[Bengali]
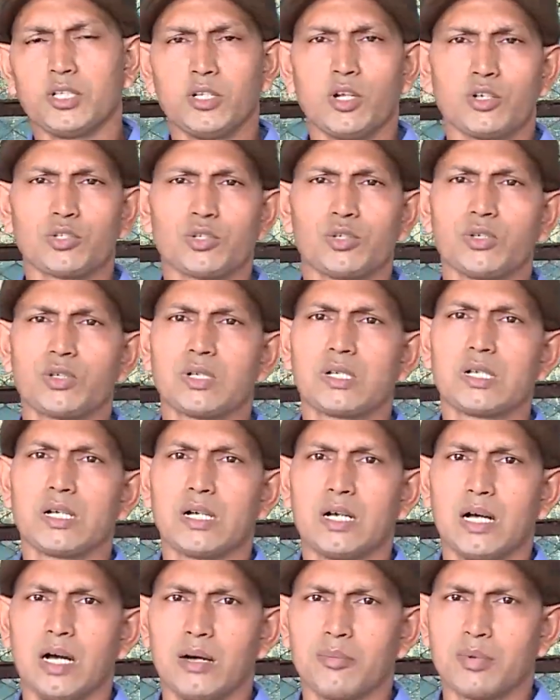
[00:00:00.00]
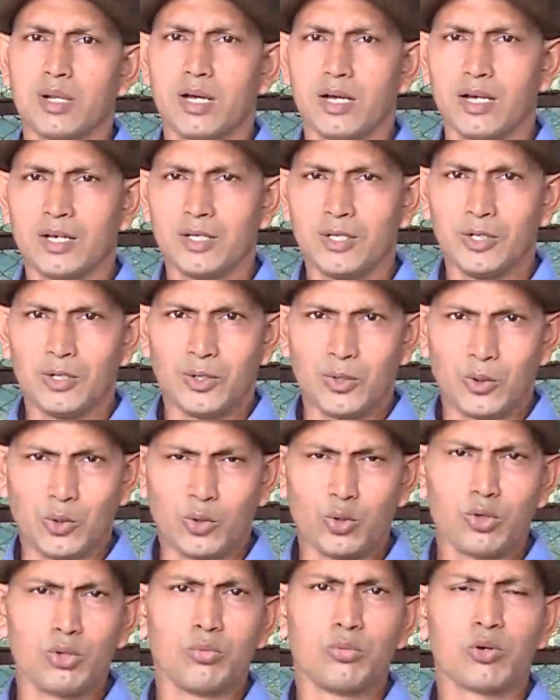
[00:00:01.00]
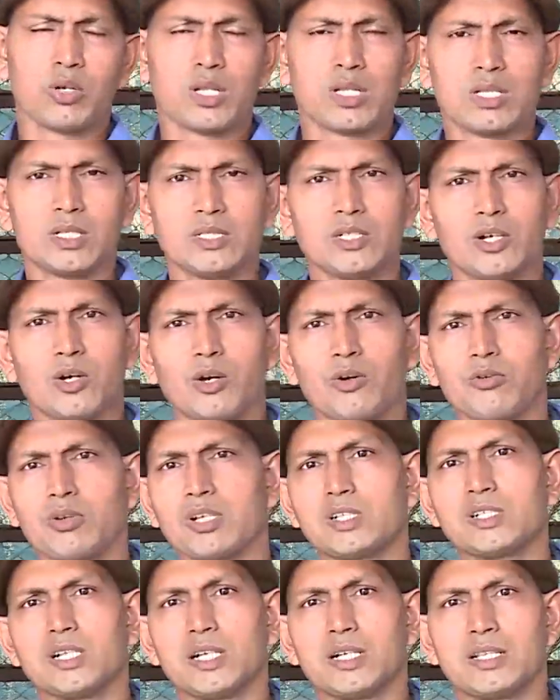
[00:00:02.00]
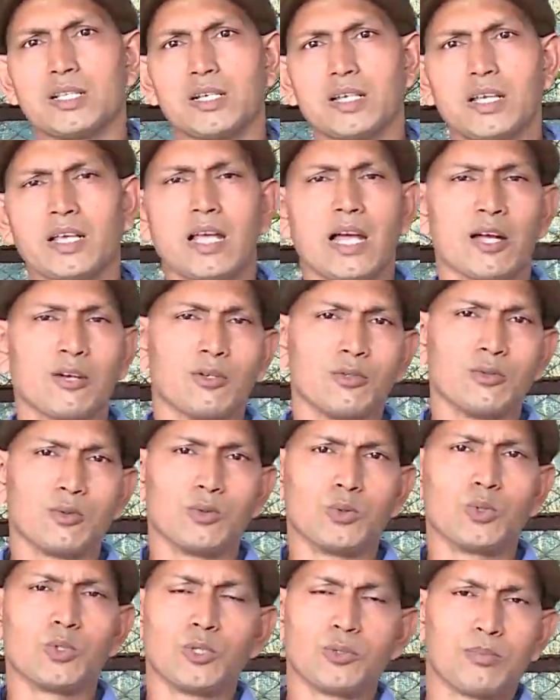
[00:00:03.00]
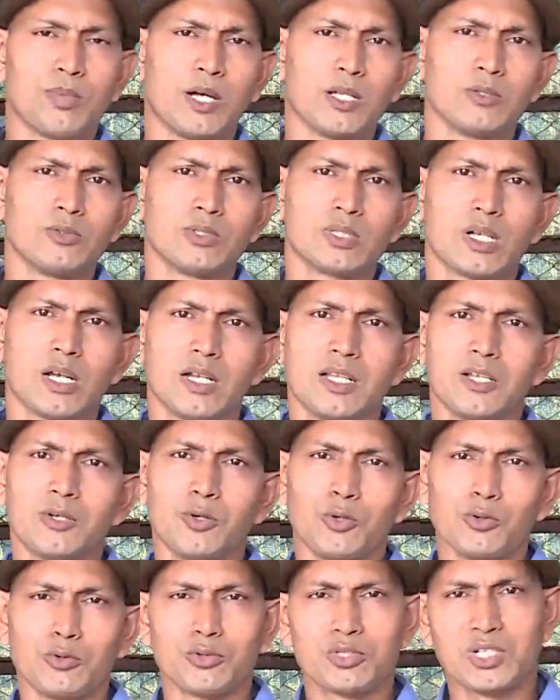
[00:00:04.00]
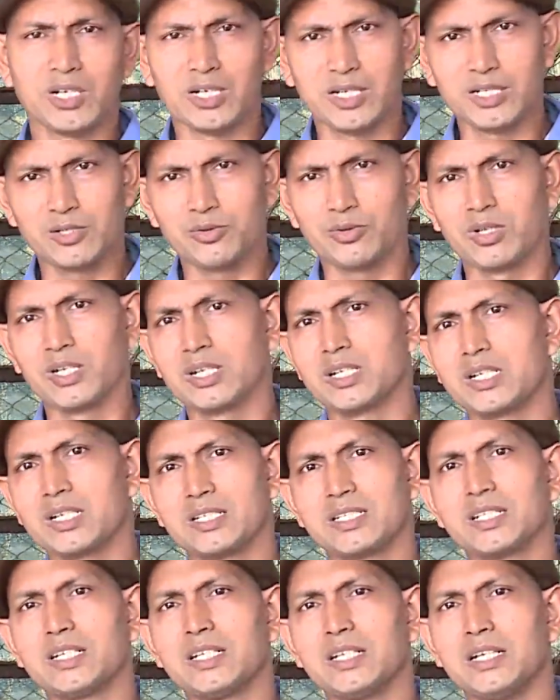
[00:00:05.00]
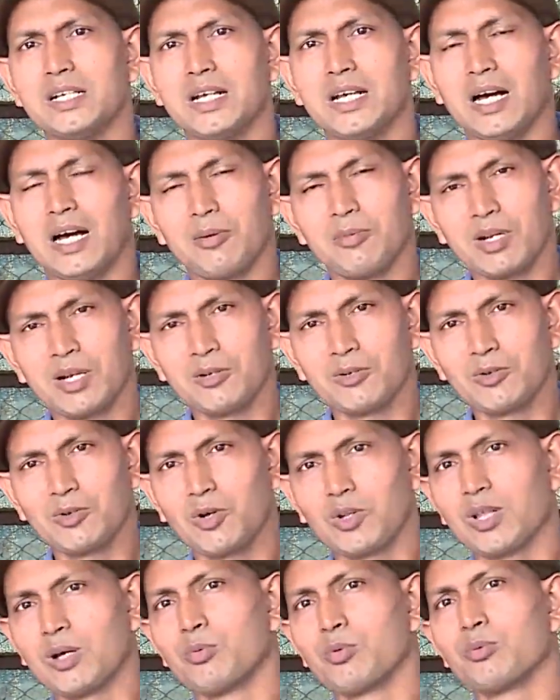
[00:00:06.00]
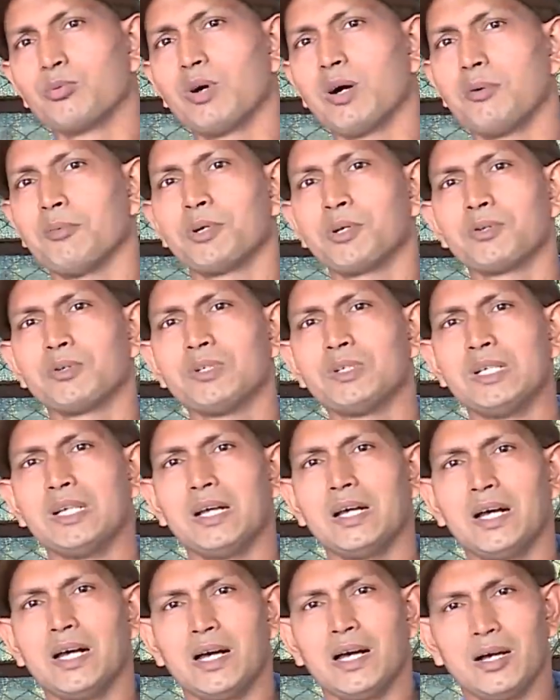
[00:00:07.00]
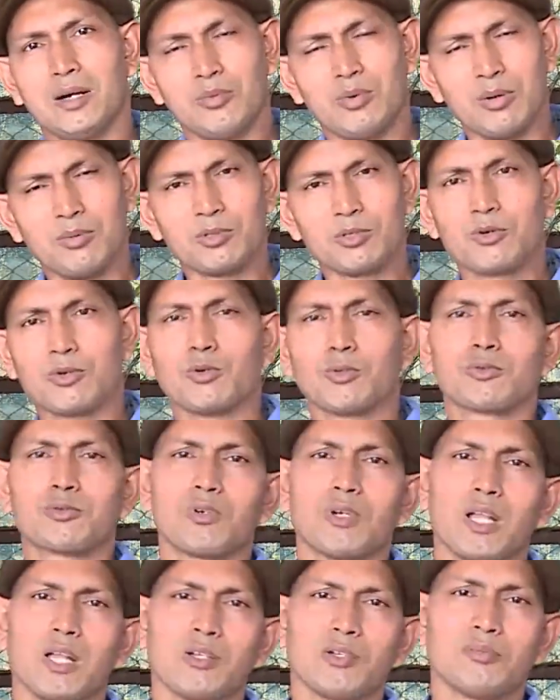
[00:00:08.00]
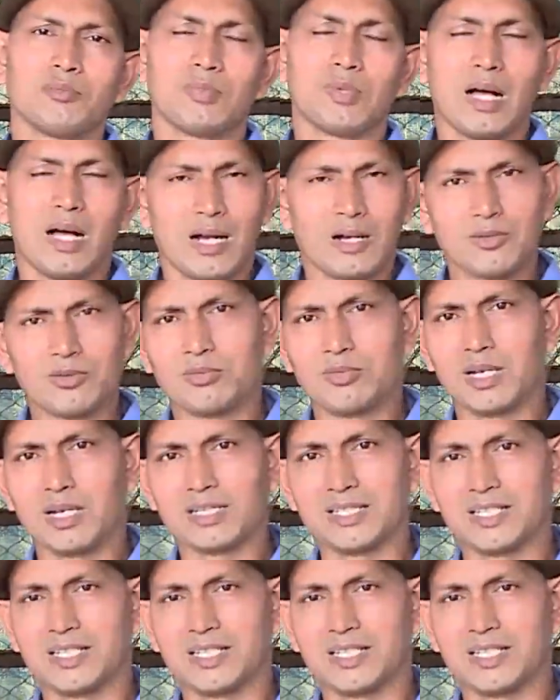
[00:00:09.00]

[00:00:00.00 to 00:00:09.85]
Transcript: দর্শক আমরা গরু মোটা শেড থেকে এখন দুধ উৎপাদনকারী গরুর শেডে চলে এসেছি আমরা এখন কথা বলবো আবারও মোহাম্মদ খসরুল আলম আকন ভাইয়ের